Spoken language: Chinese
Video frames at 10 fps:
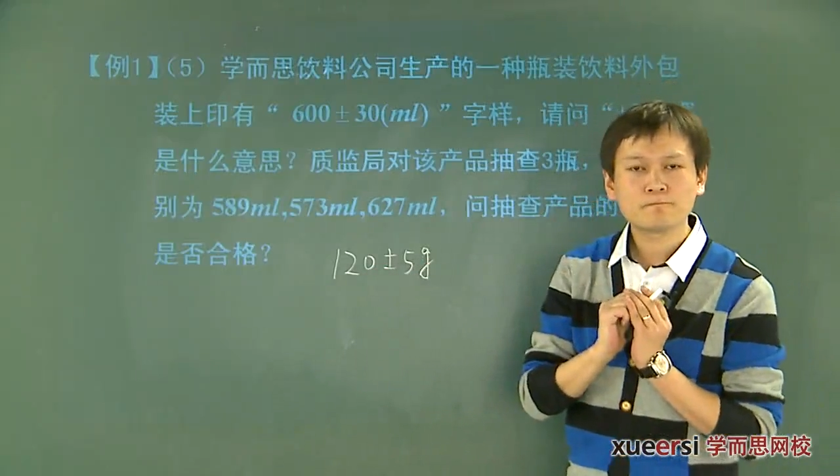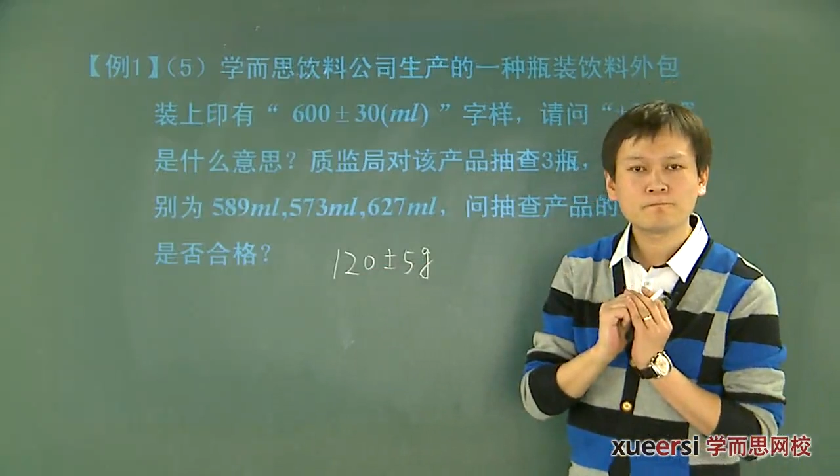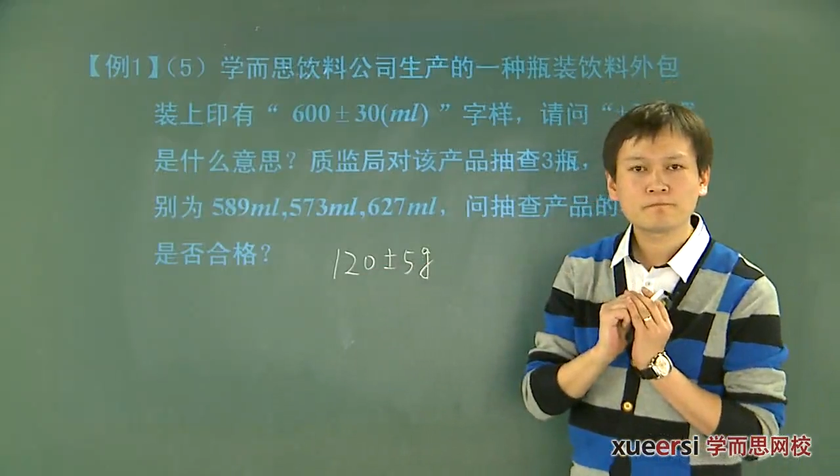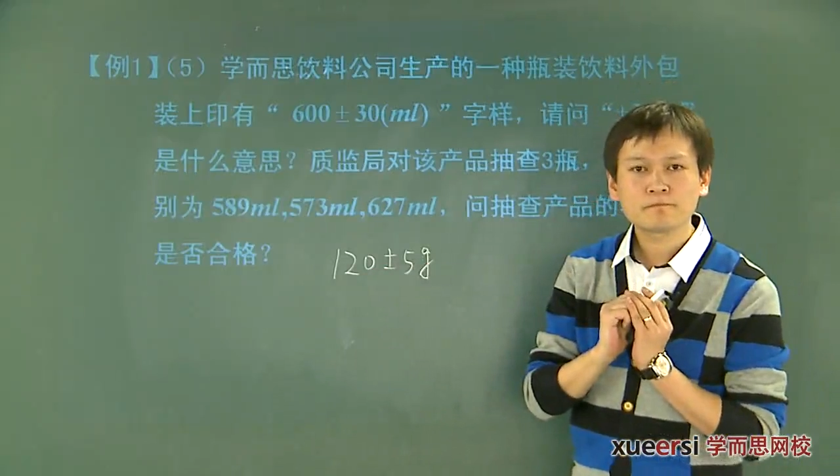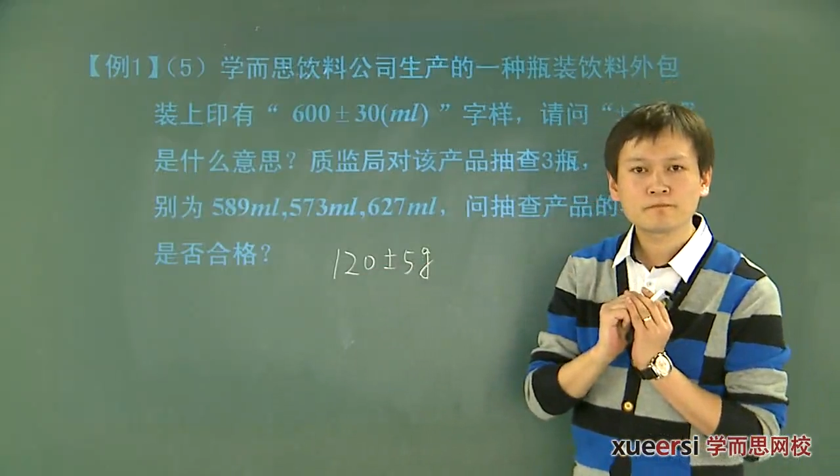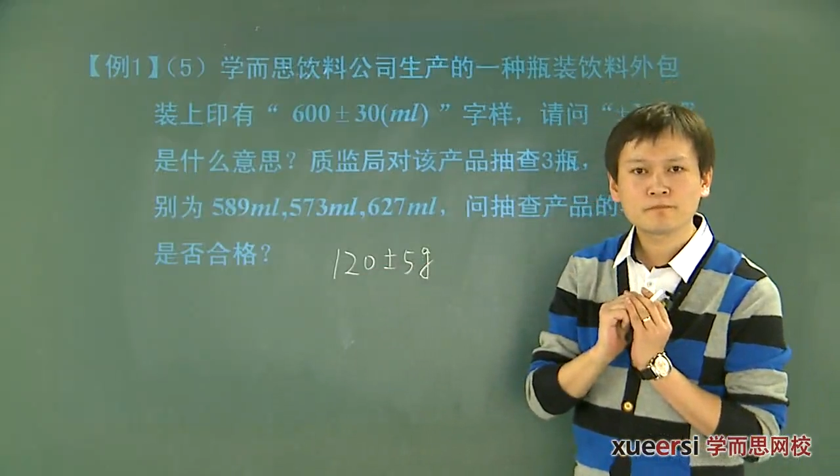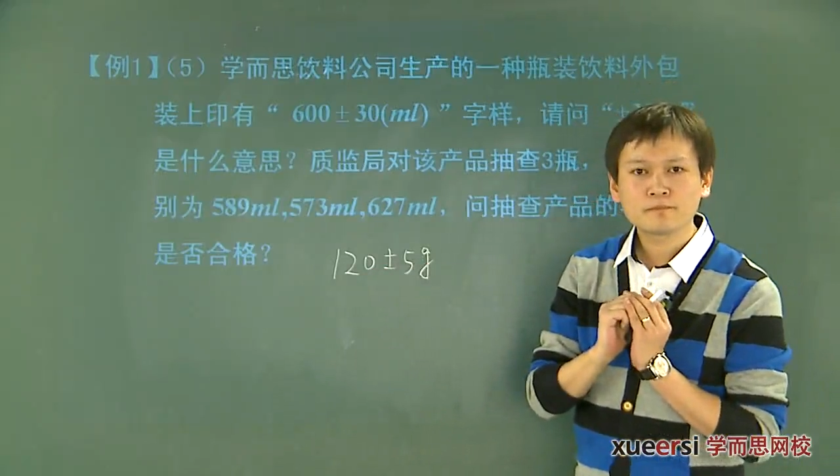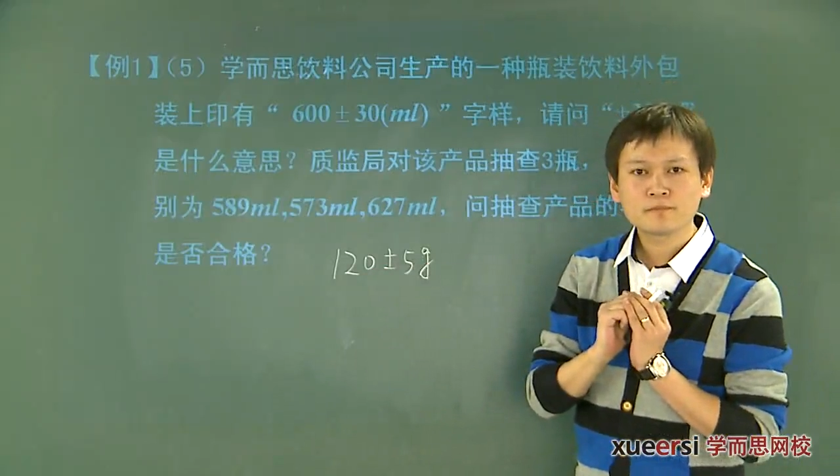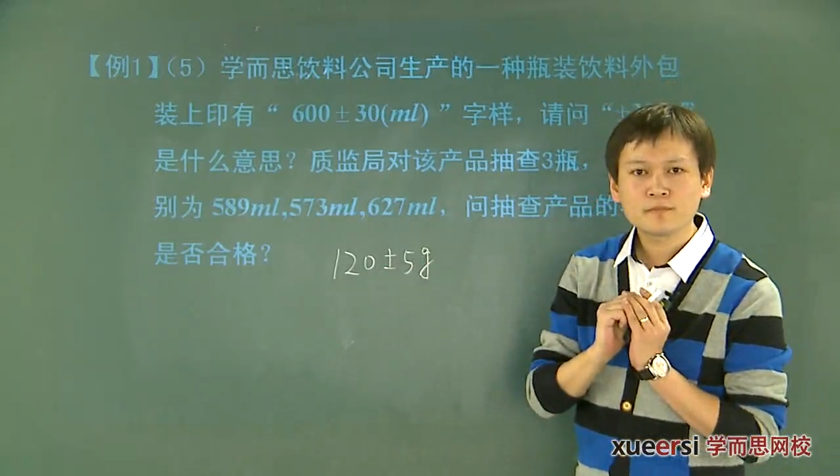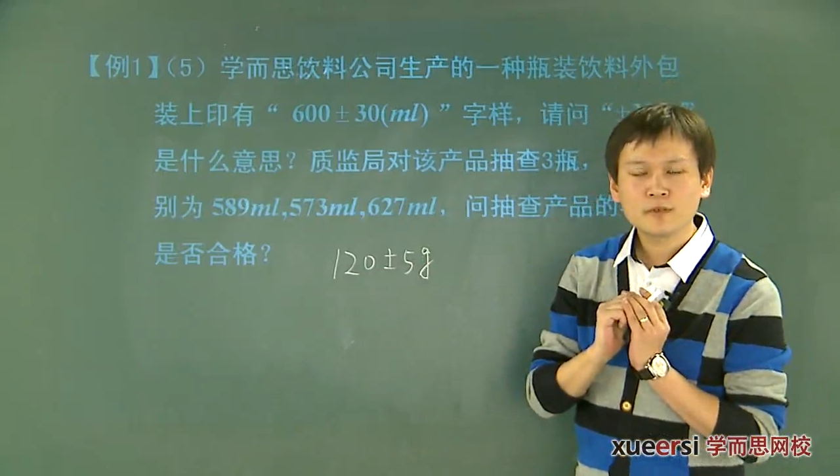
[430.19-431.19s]
嗯，多
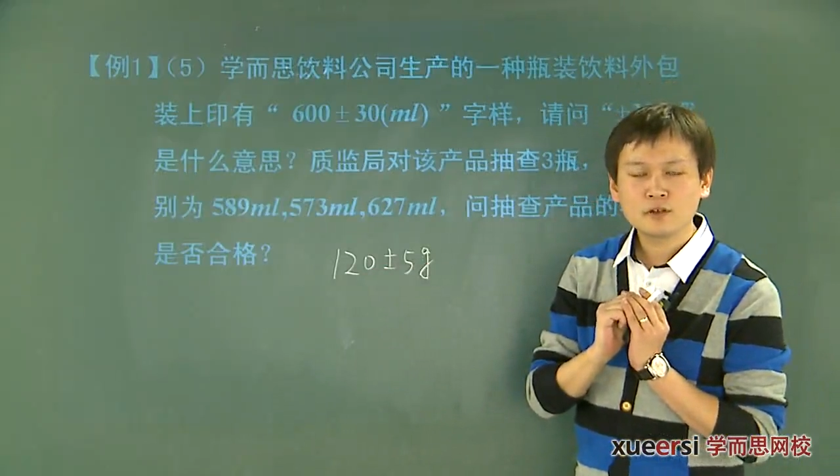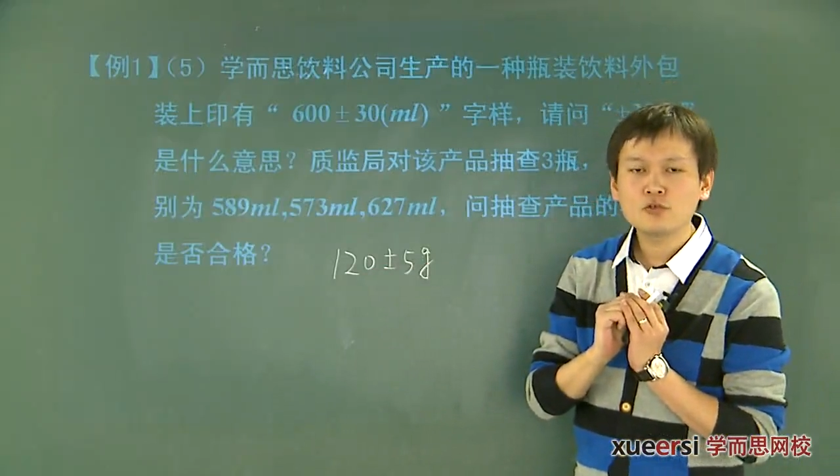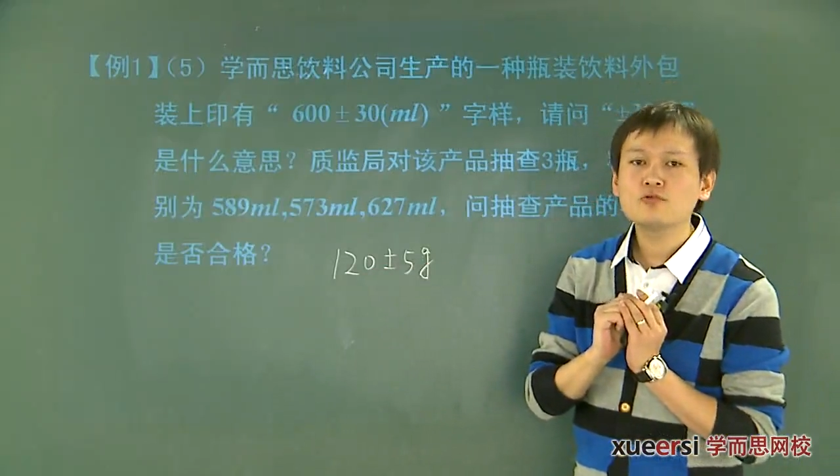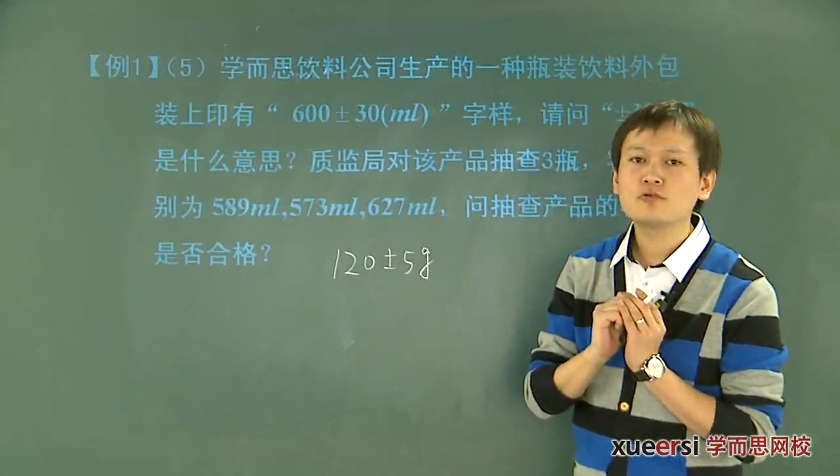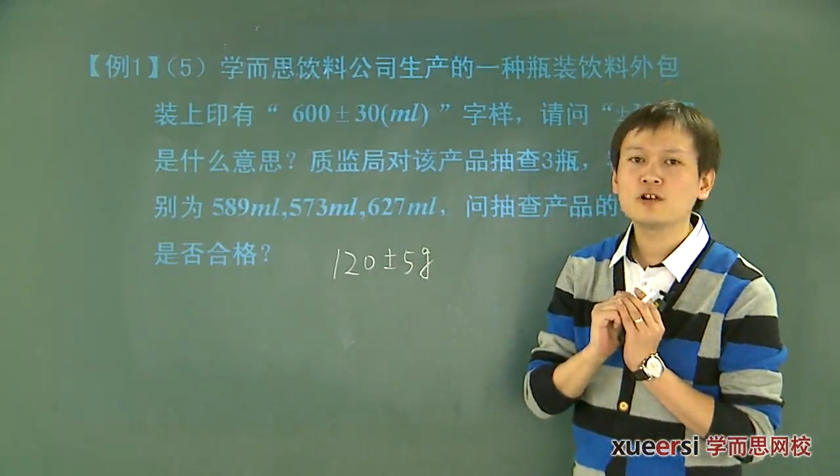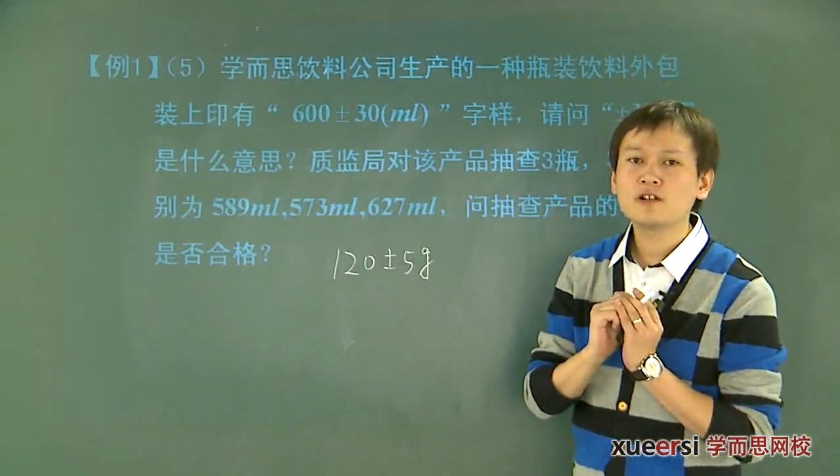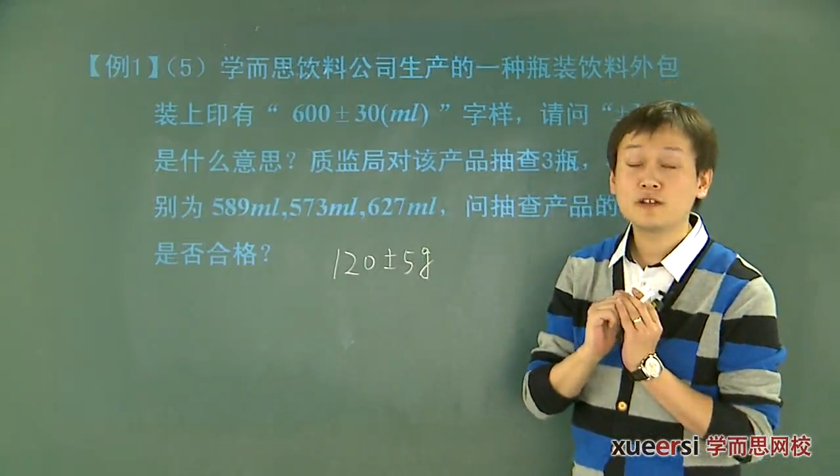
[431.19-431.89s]
五克。啊，多五克，